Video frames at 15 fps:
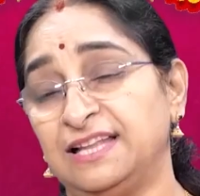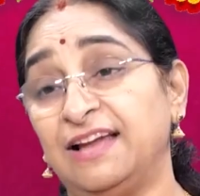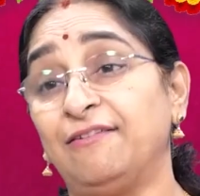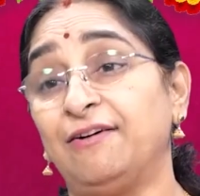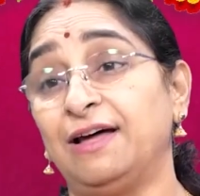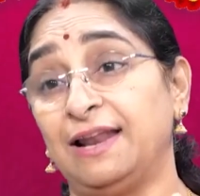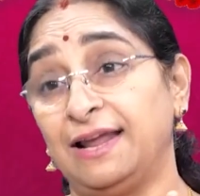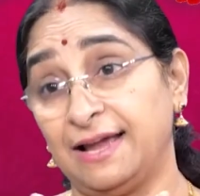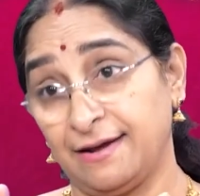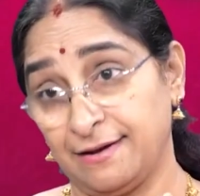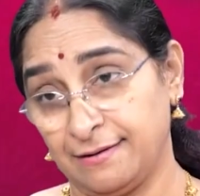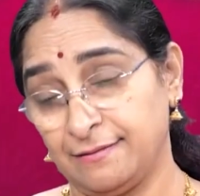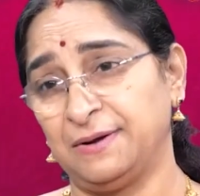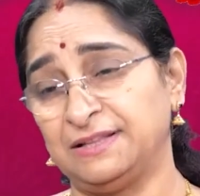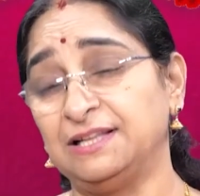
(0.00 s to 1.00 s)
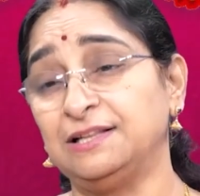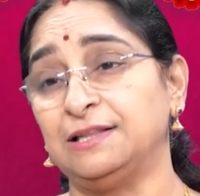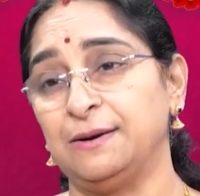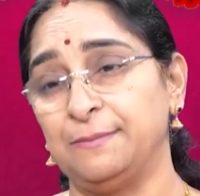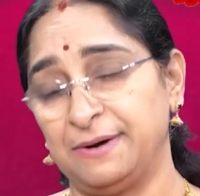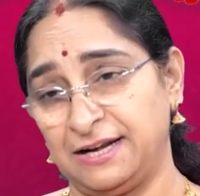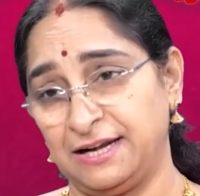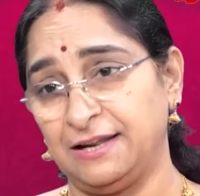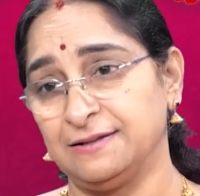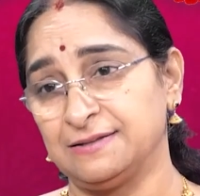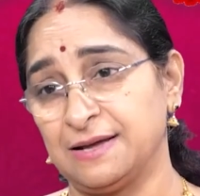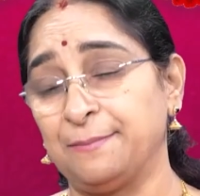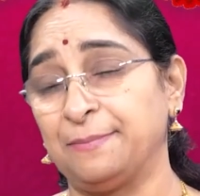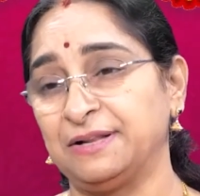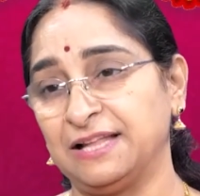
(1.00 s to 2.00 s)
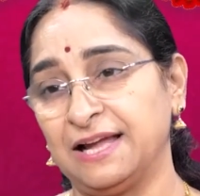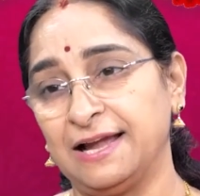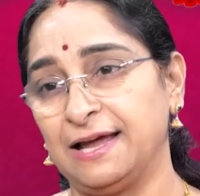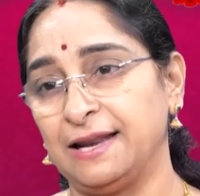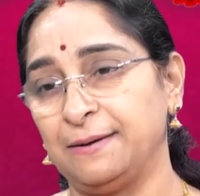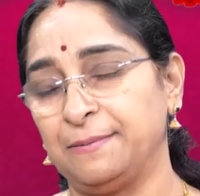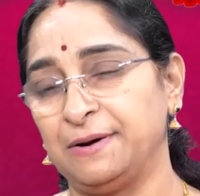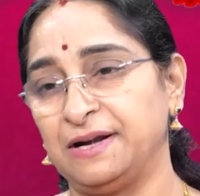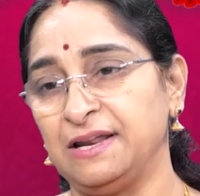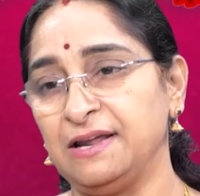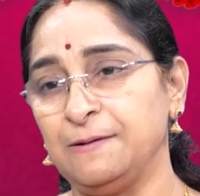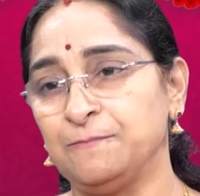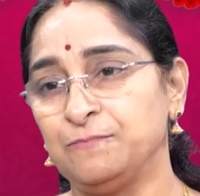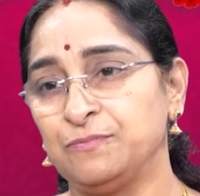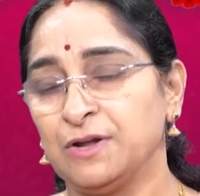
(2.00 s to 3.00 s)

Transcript: దేవాలయ పద్ధతిని బట్టి సంప్రదాయాన్ని బట్టి